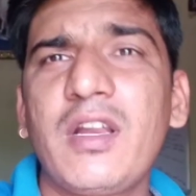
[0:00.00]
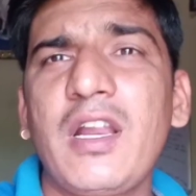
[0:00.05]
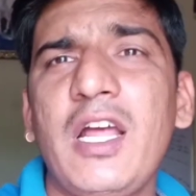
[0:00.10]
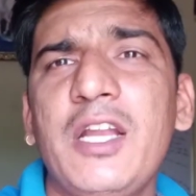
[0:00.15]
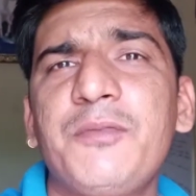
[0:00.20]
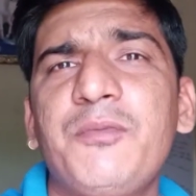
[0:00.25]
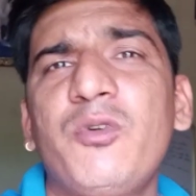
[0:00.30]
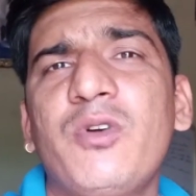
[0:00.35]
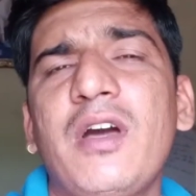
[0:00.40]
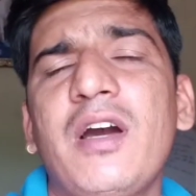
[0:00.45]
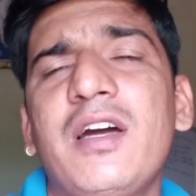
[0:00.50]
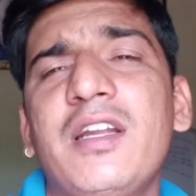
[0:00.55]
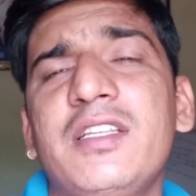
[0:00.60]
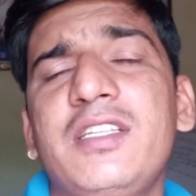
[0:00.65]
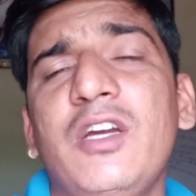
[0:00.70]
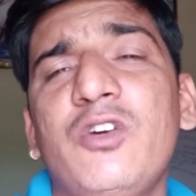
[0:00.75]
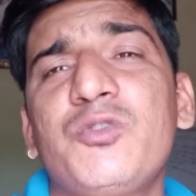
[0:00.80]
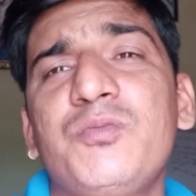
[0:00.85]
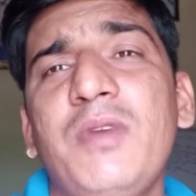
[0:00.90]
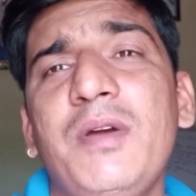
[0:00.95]
ट्रांसपोर्ट का
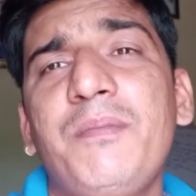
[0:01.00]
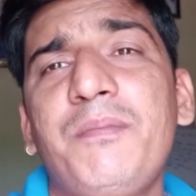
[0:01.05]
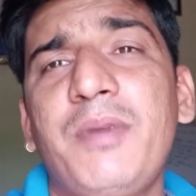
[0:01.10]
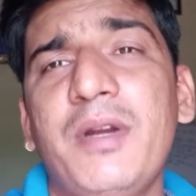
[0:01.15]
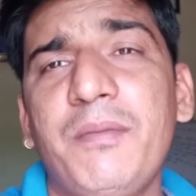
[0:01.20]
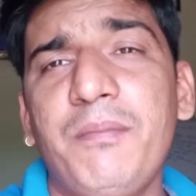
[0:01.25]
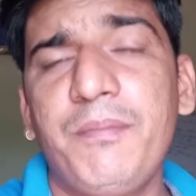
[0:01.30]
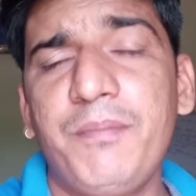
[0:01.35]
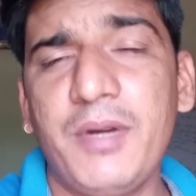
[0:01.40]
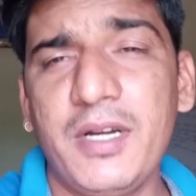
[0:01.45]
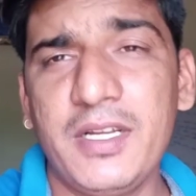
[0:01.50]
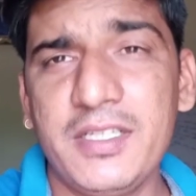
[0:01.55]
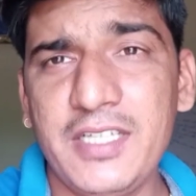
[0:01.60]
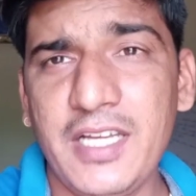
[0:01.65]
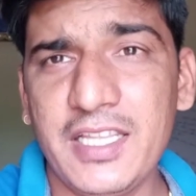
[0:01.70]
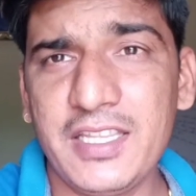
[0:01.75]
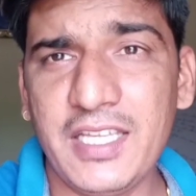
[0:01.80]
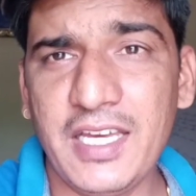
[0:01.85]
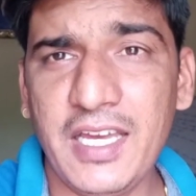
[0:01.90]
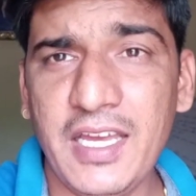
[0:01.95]
खर्चा उसमें बढ़ बढ़
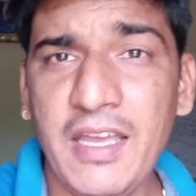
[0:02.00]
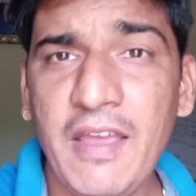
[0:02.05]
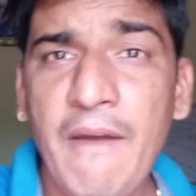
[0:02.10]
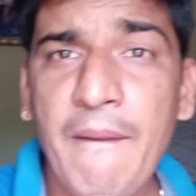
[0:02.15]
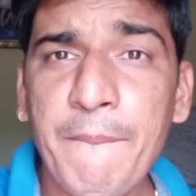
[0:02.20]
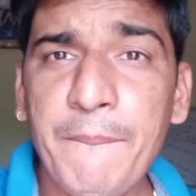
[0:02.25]
जाता है